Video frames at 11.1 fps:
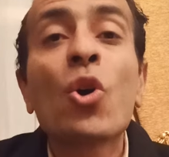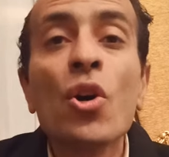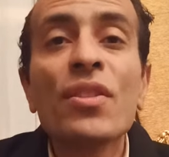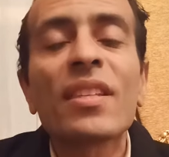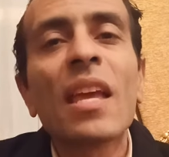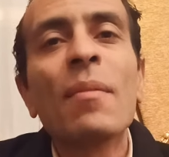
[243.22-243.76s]

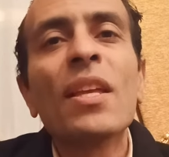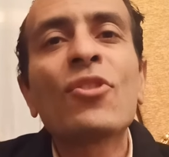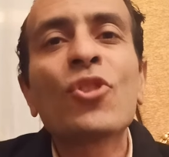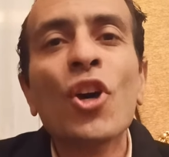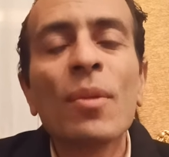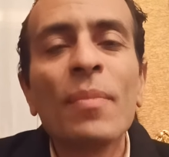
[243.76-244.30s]
جزء من
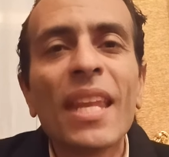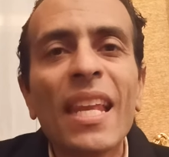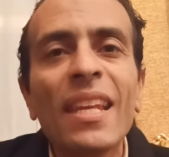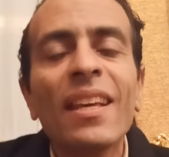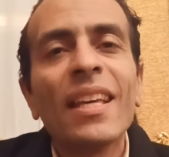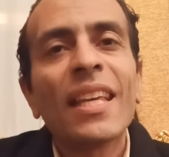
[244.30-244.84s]

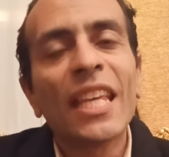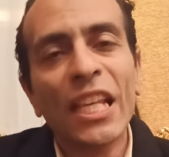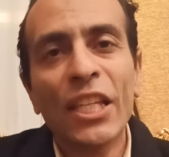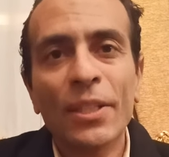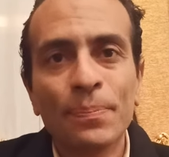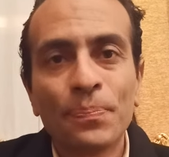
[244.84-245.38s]
التيرمينال
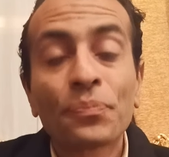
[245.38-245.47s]
ileum